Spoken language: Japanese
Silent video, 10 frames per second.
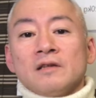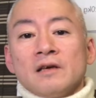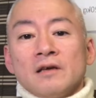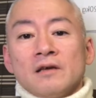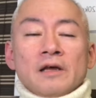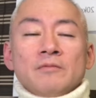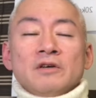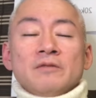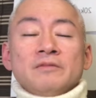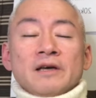で
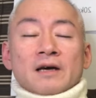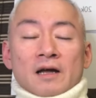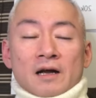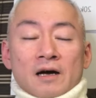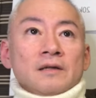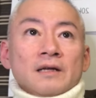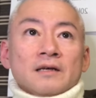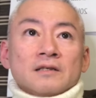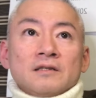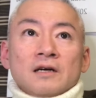MMA から何
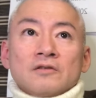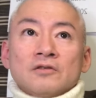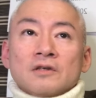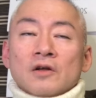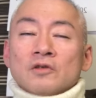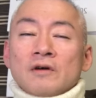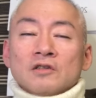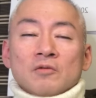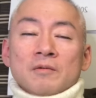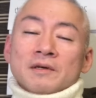かしら来る可能性はあ
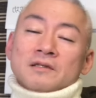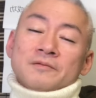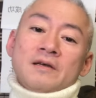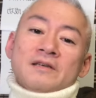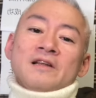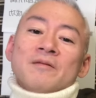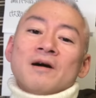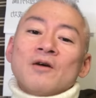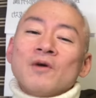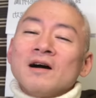ると思いますできれ
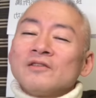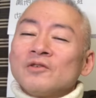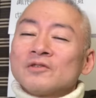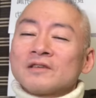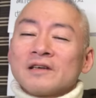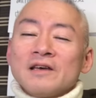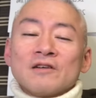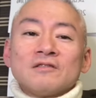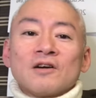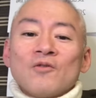ばワンの契
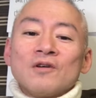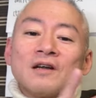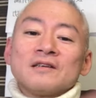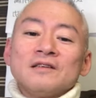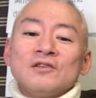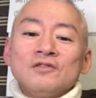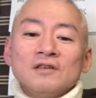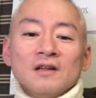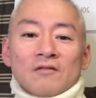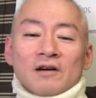約が今回で切れ
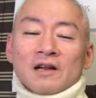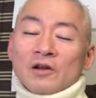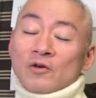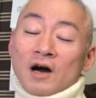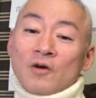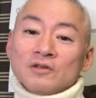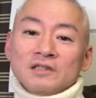る我らの青